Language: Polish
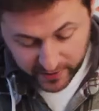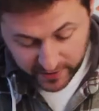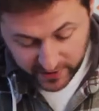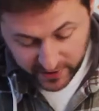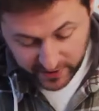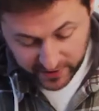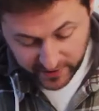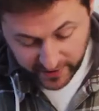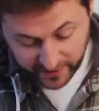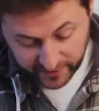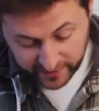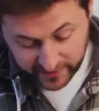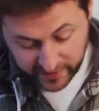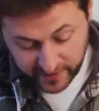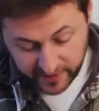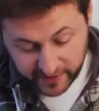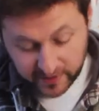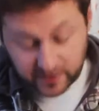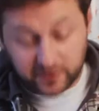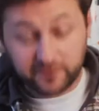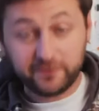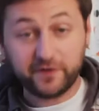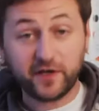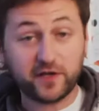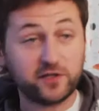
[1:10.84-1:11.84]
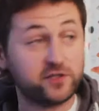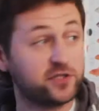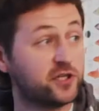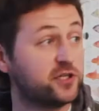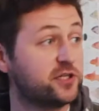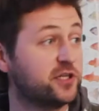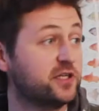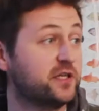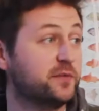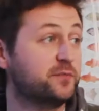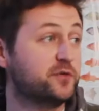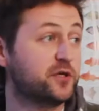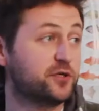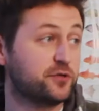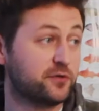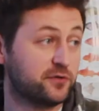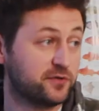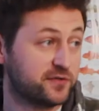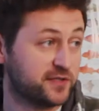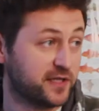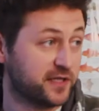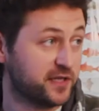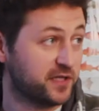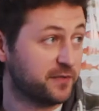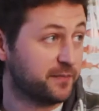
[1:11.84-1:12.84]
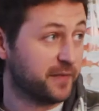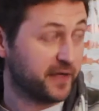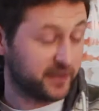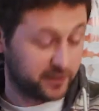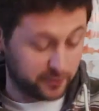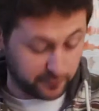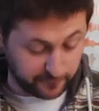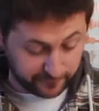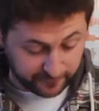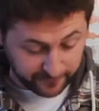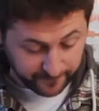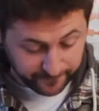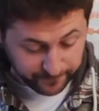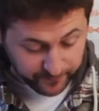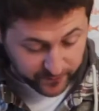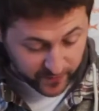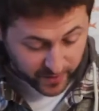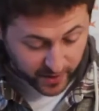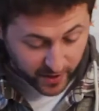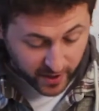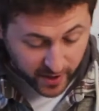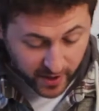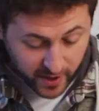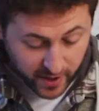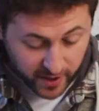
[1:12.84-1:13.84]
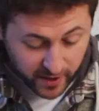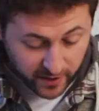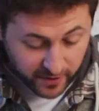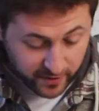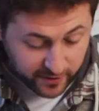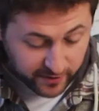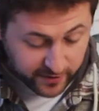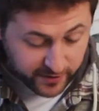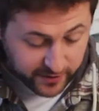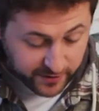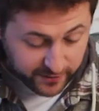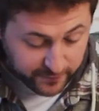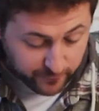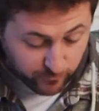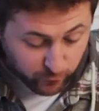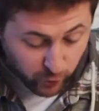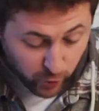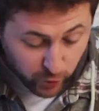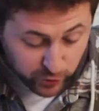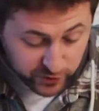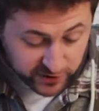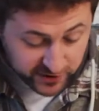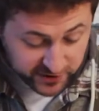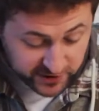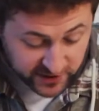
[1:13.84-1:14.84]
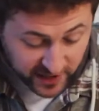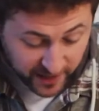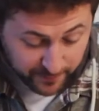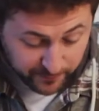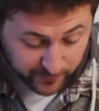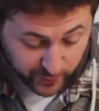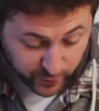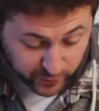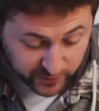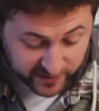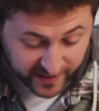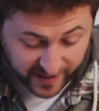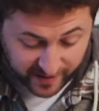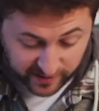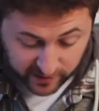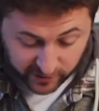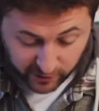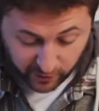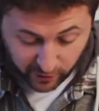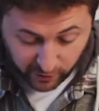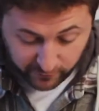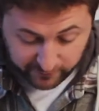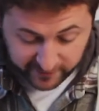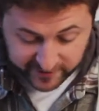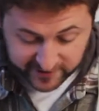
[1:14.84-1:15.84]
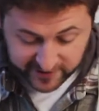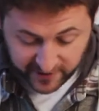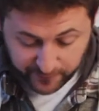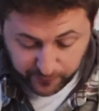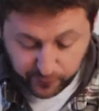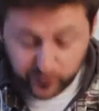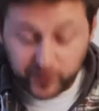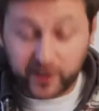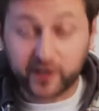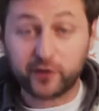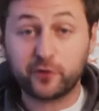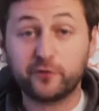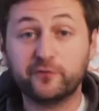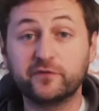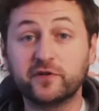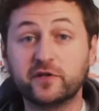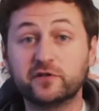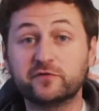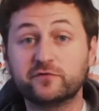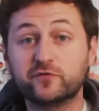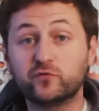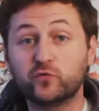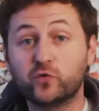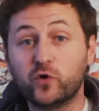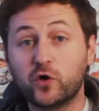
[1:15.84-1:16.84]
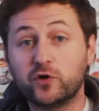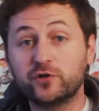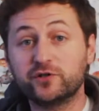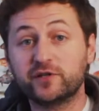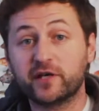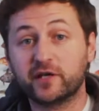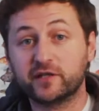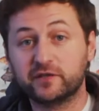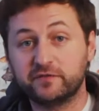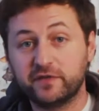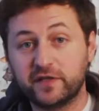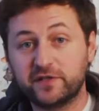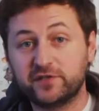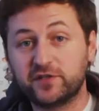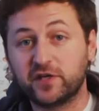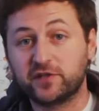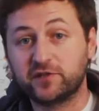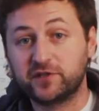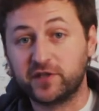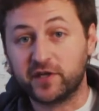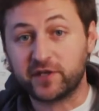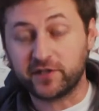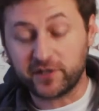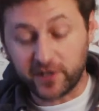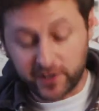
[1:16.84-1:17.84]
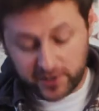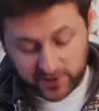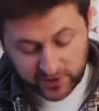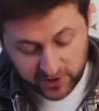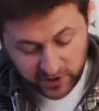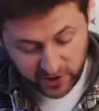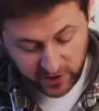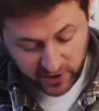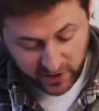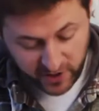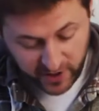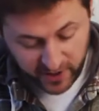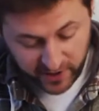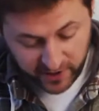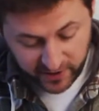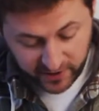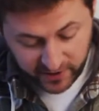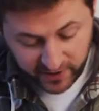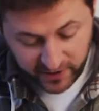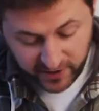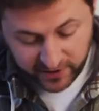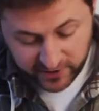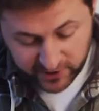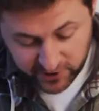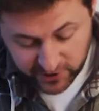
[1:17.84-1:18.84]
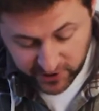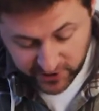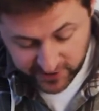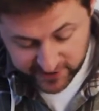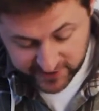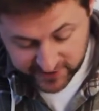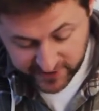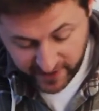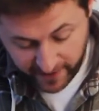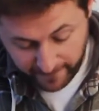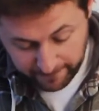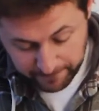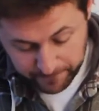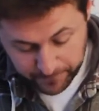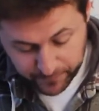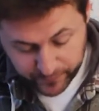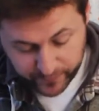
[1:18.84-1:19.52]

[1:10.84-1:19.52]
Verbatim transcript: Kijek 270 cm. Y, World Champion Tango występuje również w długościach 240 i 300.